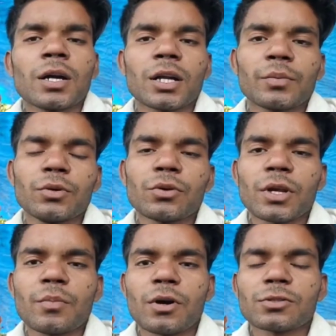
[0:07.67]
गर्मियों
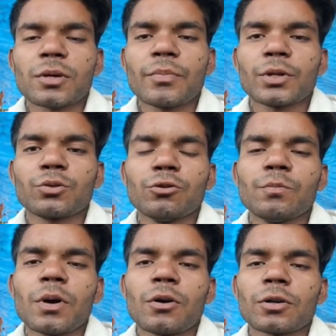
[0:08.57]
के मौसम में
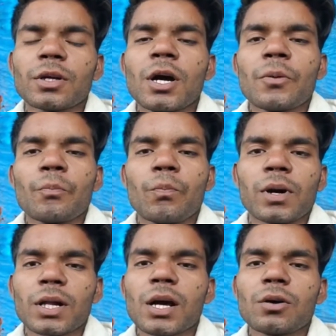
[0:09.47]
धूप और
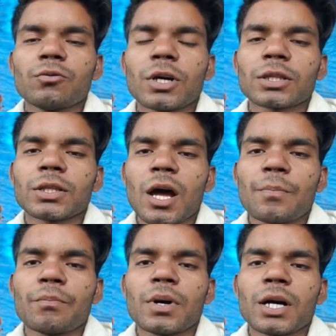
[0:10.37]
बढ़ा हुआ
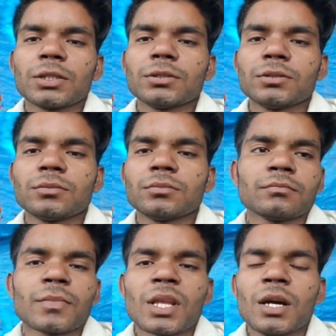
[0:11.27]
तापमान
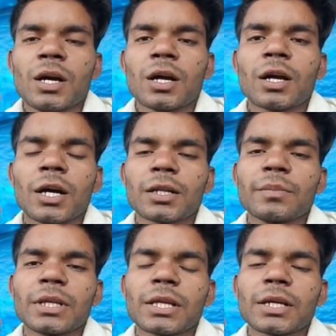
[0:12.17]
घर
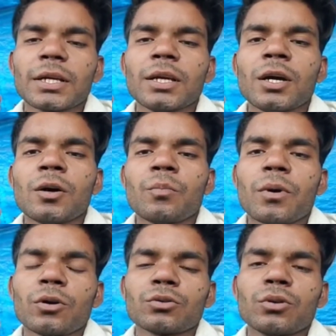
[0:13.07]
में लगे
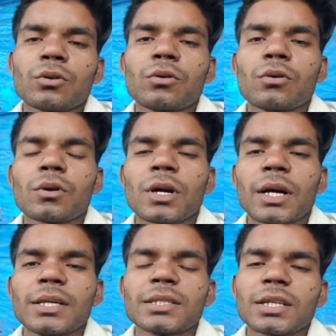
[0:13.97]
पौधों को
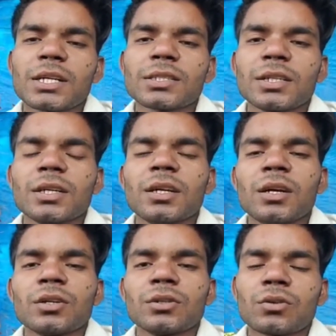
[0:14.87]
कई तरह से
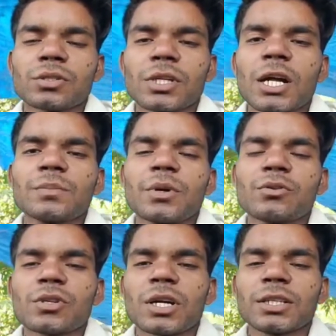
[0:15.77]
नुकसान
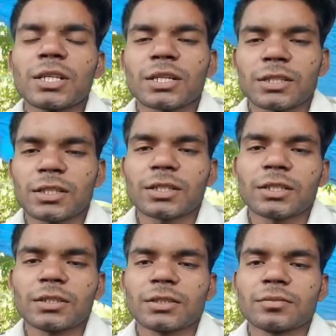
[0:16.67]
पहुंचाने लगते हैं